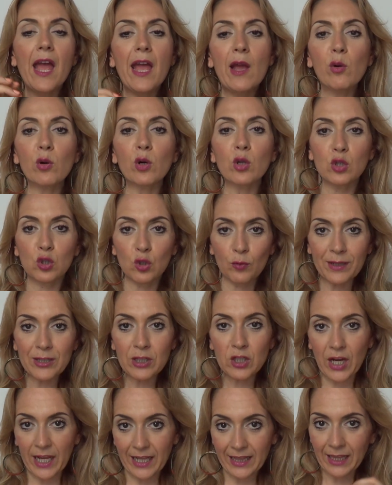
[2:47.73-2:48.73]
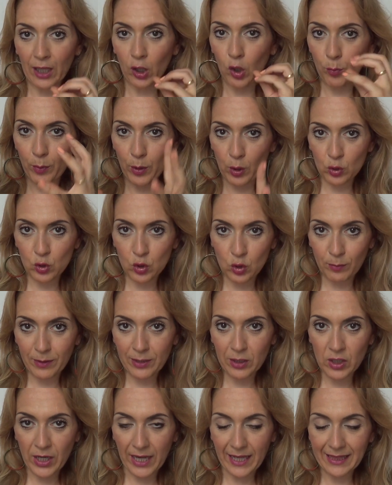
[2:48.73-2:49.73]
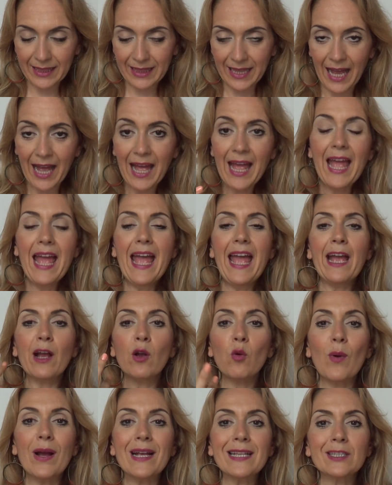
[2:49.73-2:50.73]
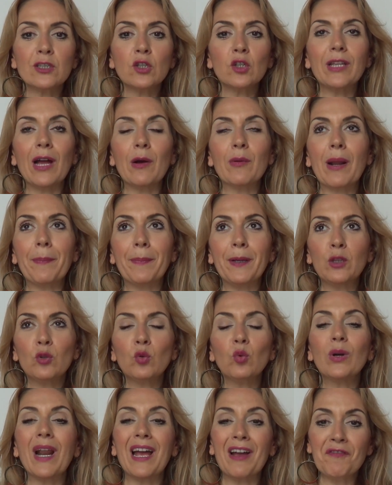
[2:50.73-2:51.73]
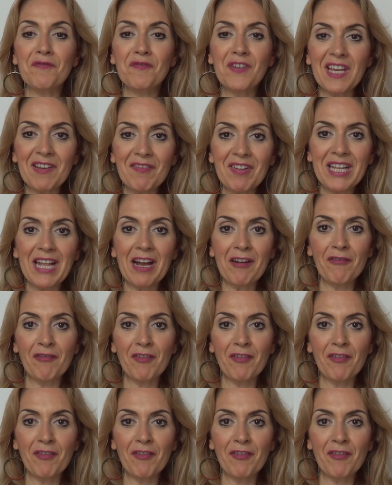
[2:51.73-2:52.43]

e un rosso magenta come rosso magenta e questo dà una pittura vivida,